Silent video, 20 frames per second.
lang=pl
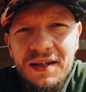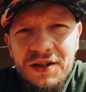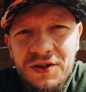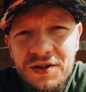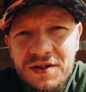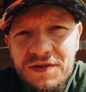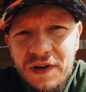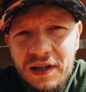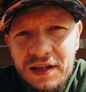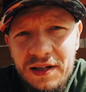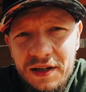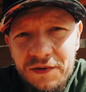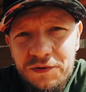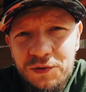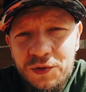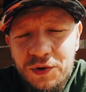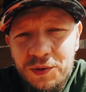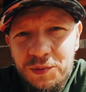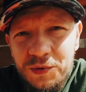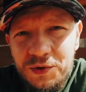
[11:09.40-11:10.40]
To jest wiatrak,
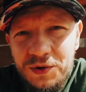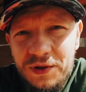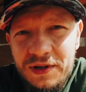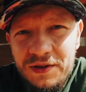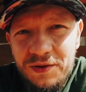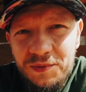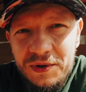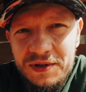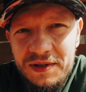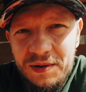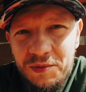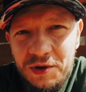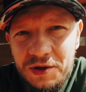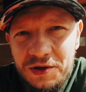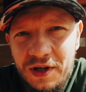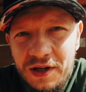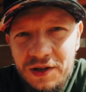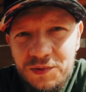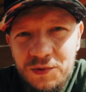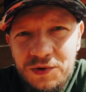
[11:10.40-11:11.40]
w którym można
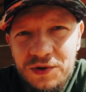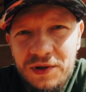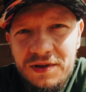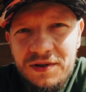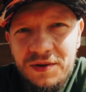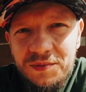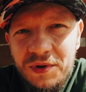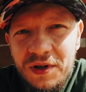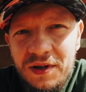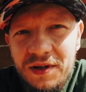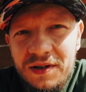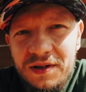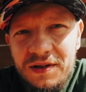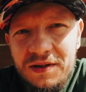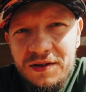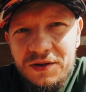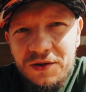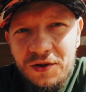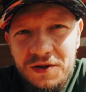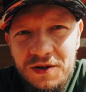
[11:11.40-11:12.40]
zamieszkać, można sobie
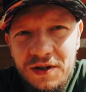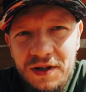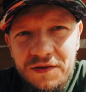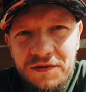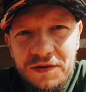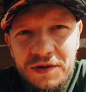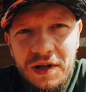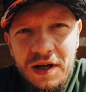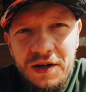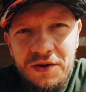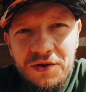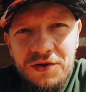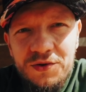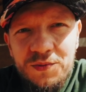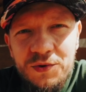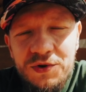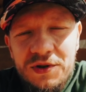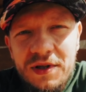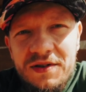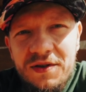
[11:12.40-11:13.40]
nocleg wynająć,
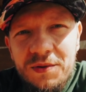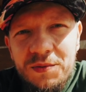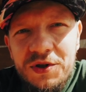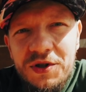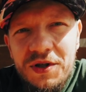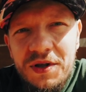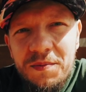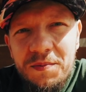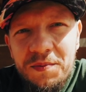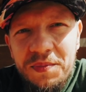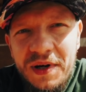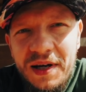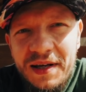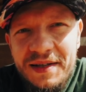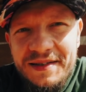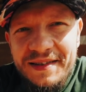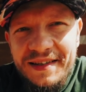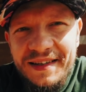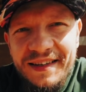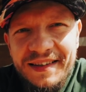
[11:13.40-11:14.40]
można zrobić
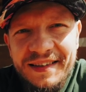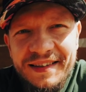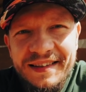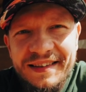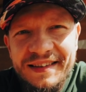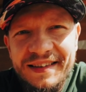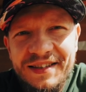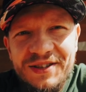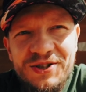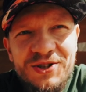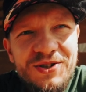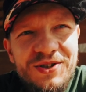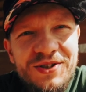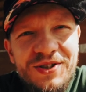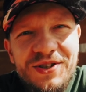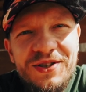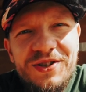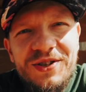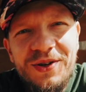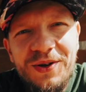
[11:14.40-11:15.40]
imprezę na
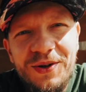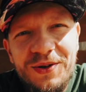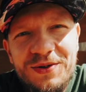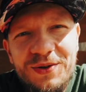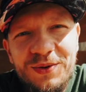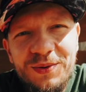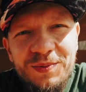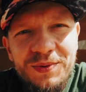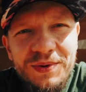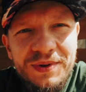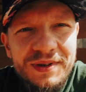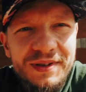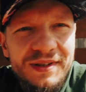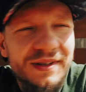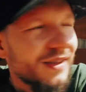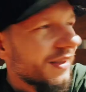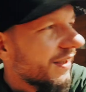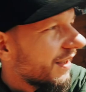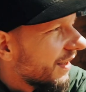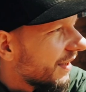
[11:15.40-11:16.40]
30 osób
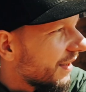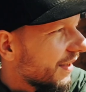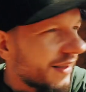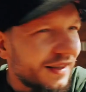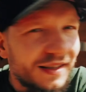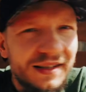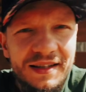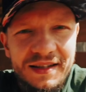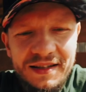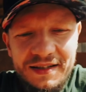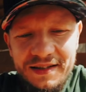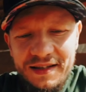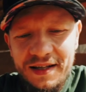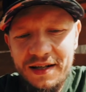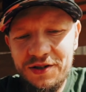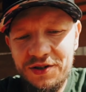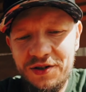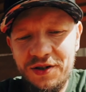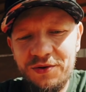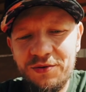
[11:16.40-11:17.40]
i
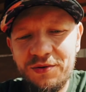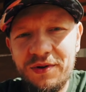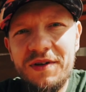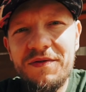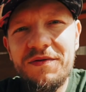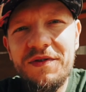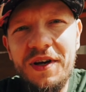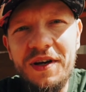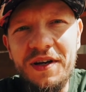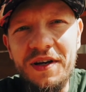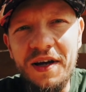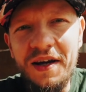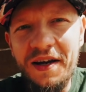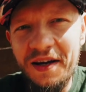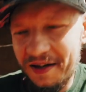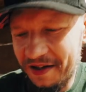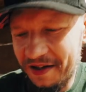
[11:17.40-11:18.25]
strasznie tutaj wieje.